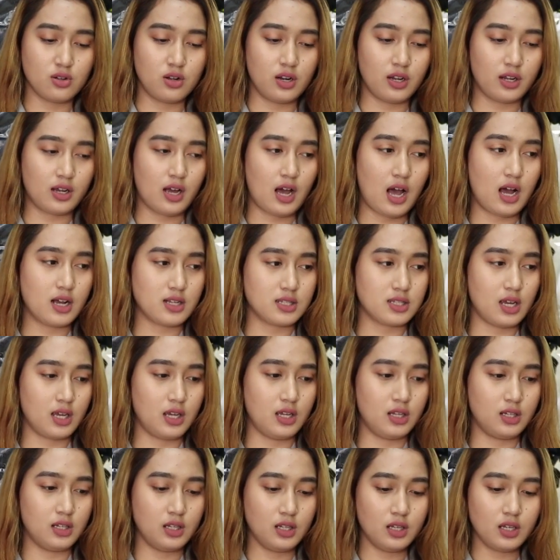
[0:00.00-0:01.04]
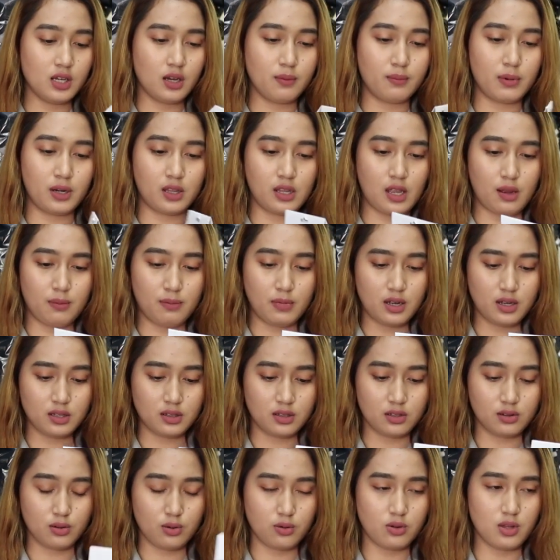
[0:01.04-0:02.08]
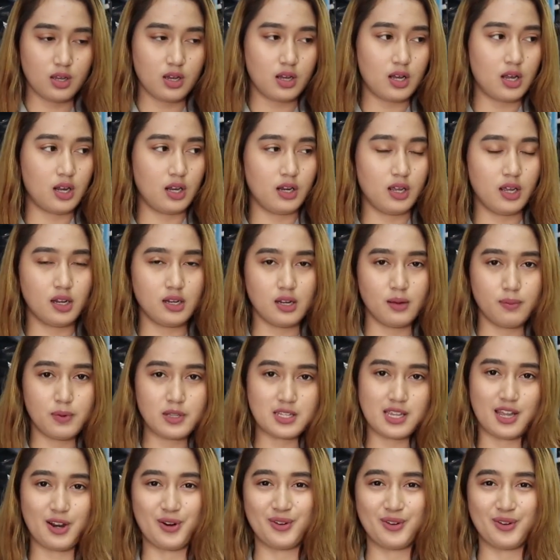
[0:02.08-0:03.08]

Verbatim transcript: Zoleka Aksa ini yang pertama tentunya kalian dapat